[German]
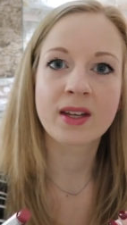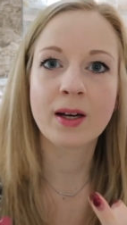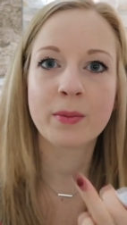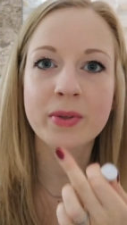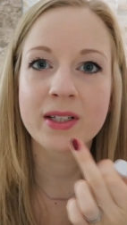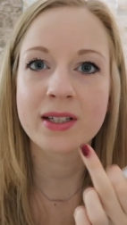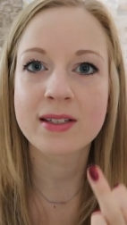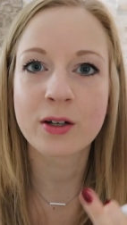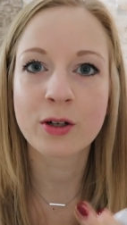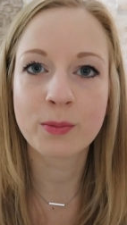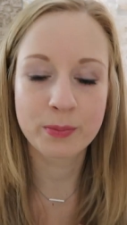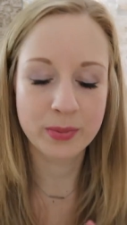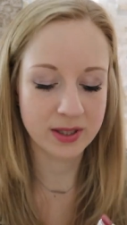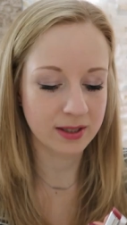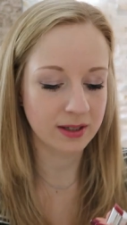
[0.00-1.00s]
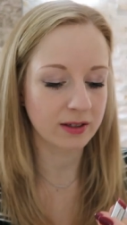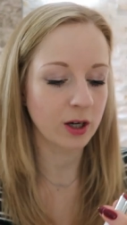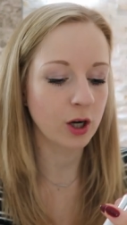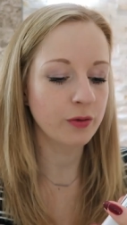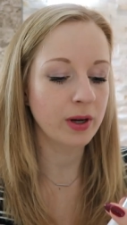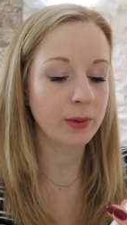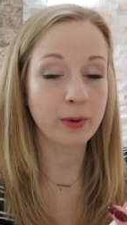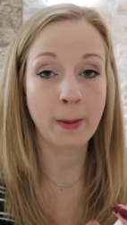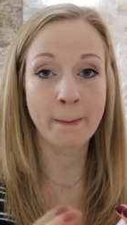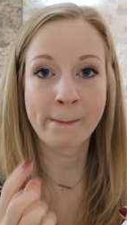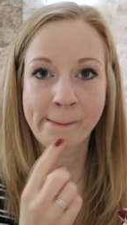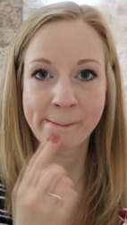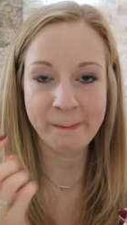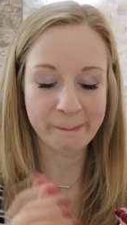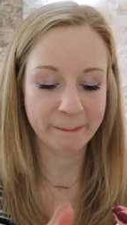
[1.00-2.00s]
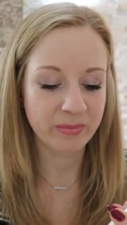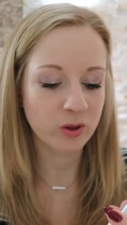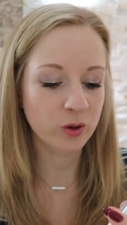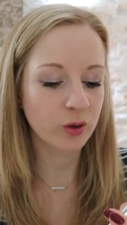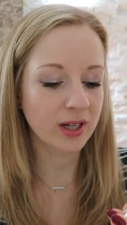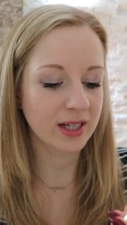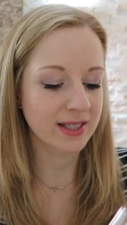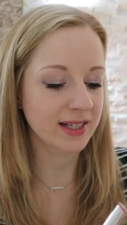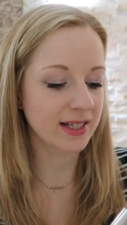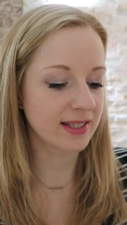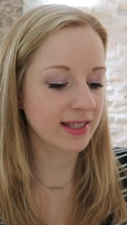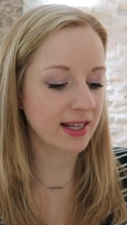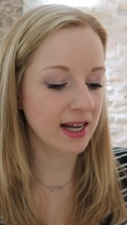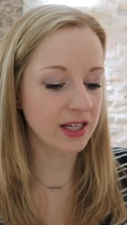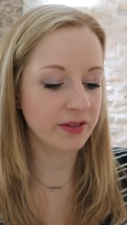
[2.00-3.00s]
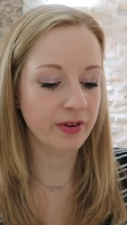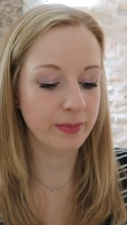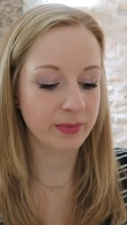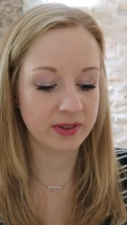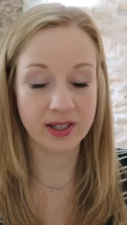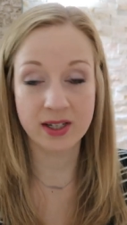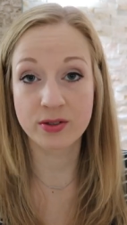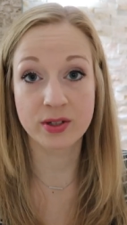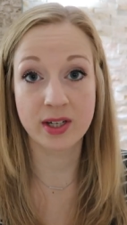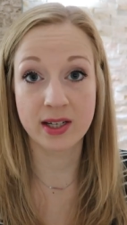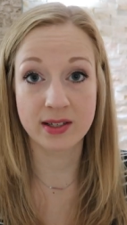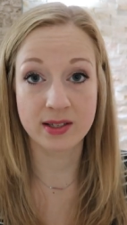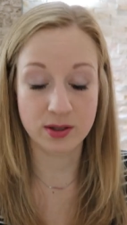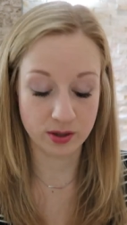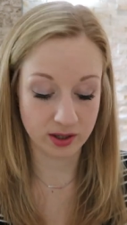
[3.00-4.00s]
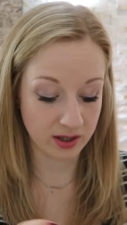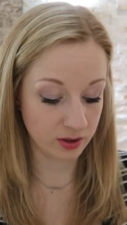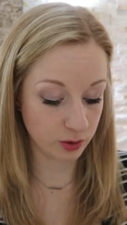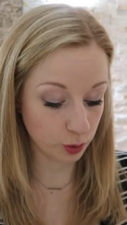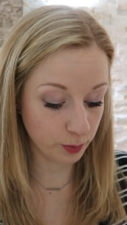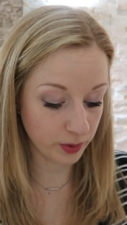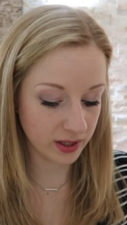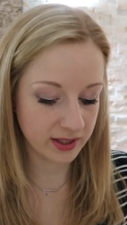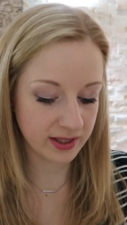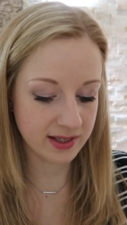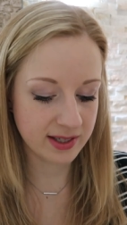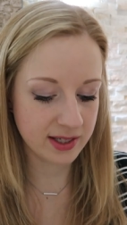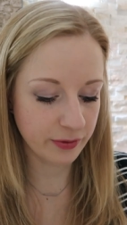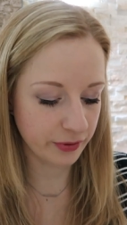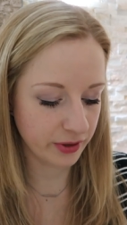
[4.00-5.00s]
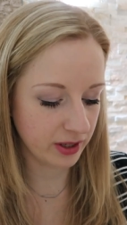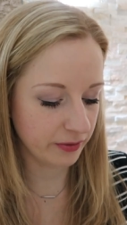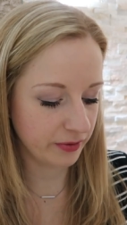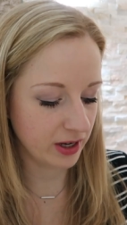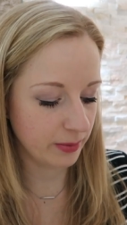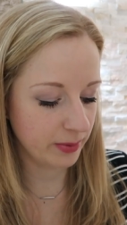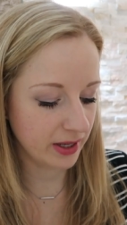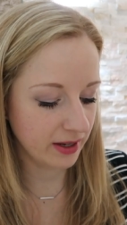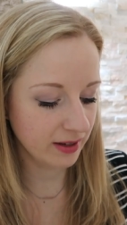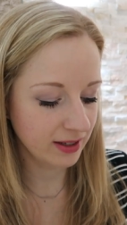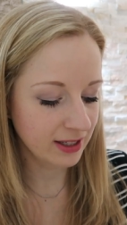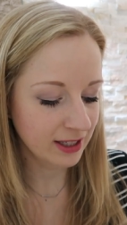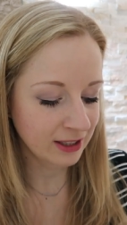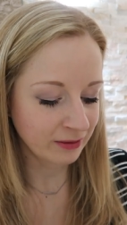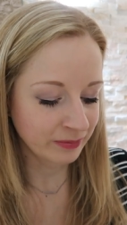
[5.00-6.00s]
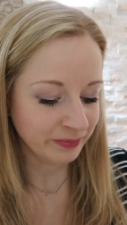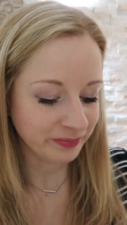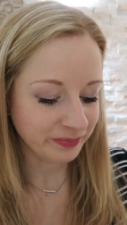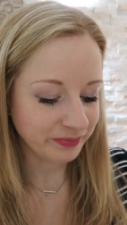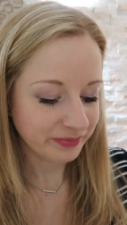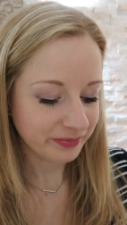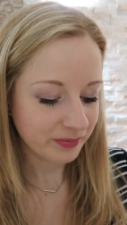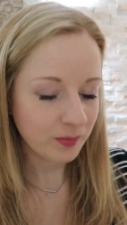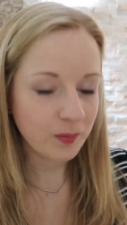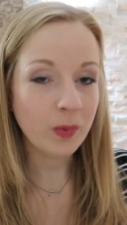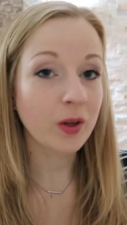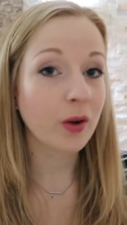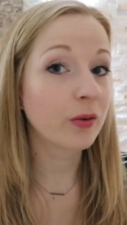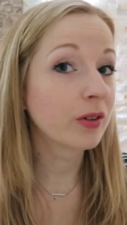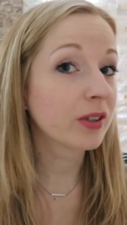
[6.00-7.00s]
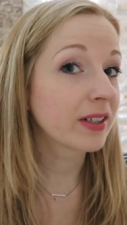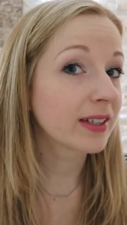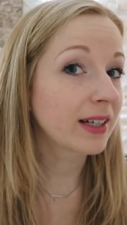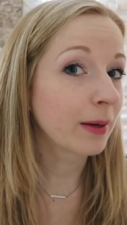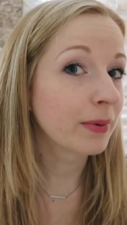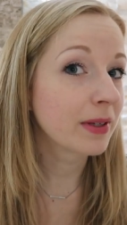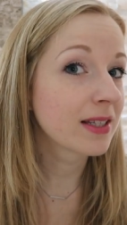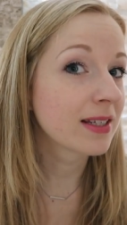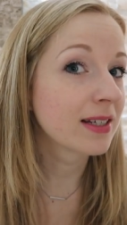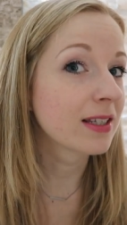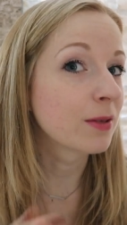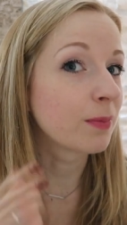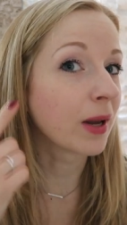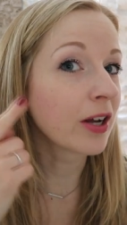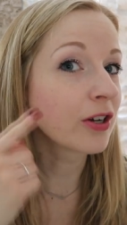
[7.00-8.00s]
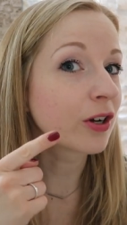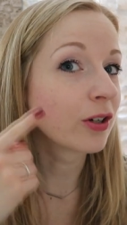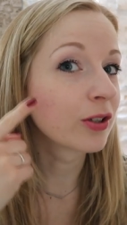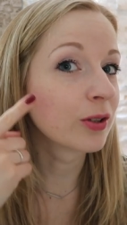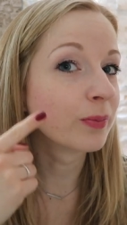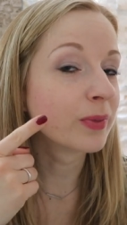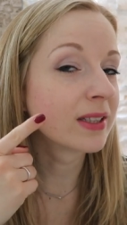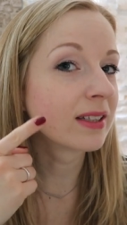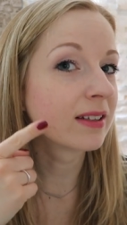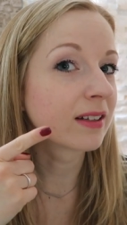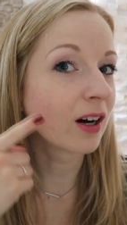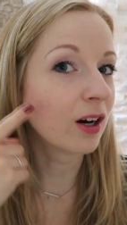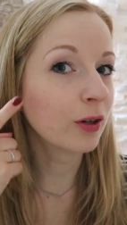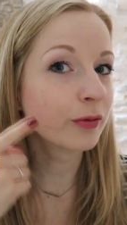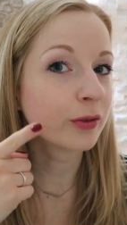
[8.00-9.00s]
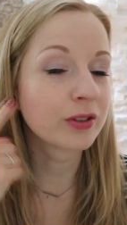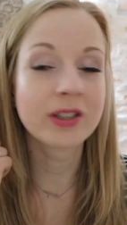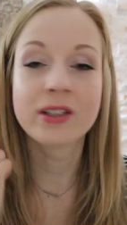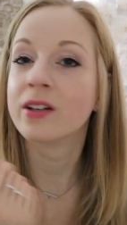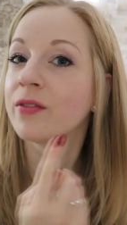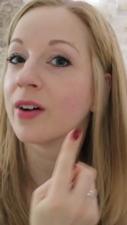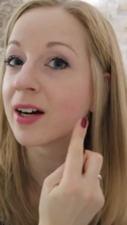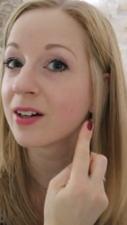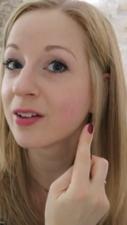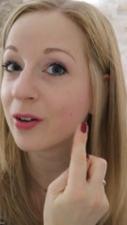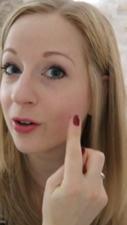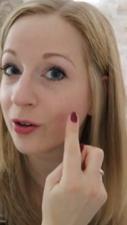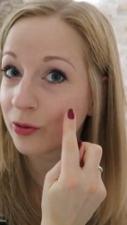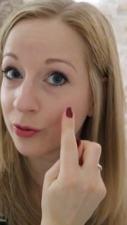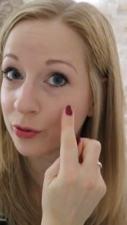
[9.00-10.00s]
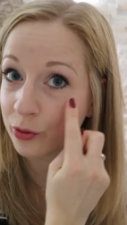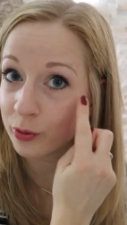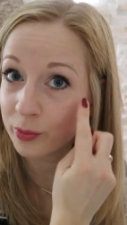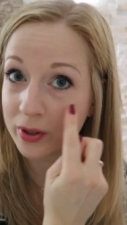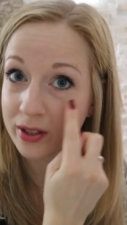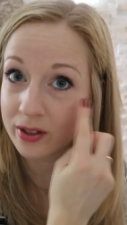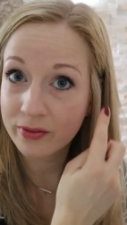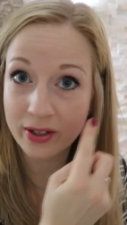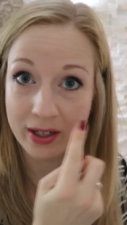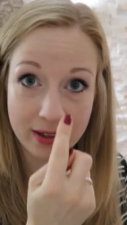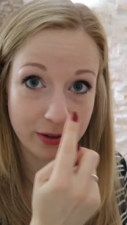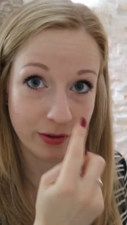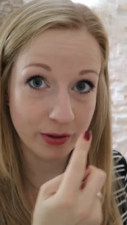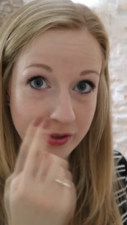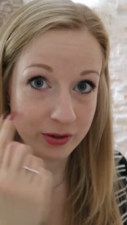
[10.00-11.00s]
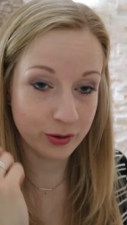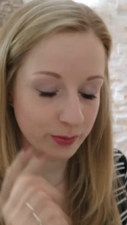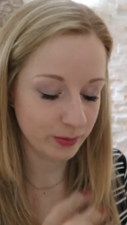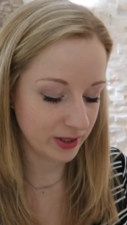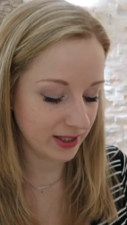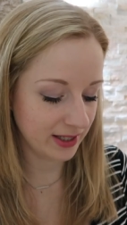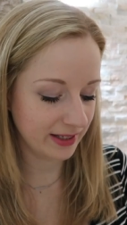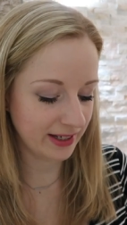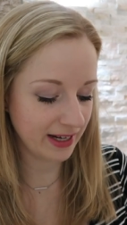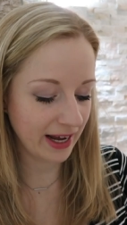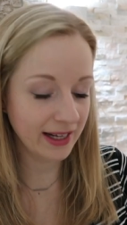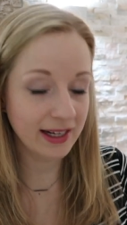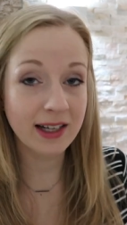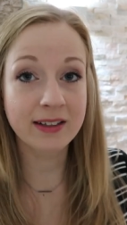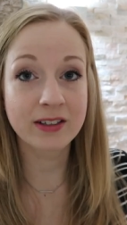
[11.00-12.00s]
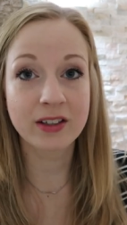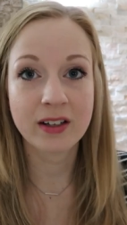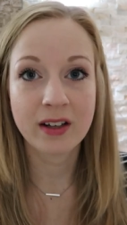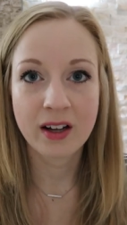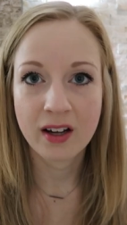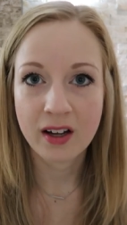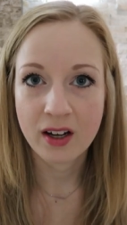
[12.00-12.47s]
Ich habe ihn jetzt auch ein bisschen drauf, aber nur ganz, ganz leicht. Also der ist äh, super intensiv von der Farbe her. Und ich habe jetzt dieses Blush auch so ein bisschen drauf unter den Wangenknochen und über den Wangenknochen so ein bisschen den Highlighter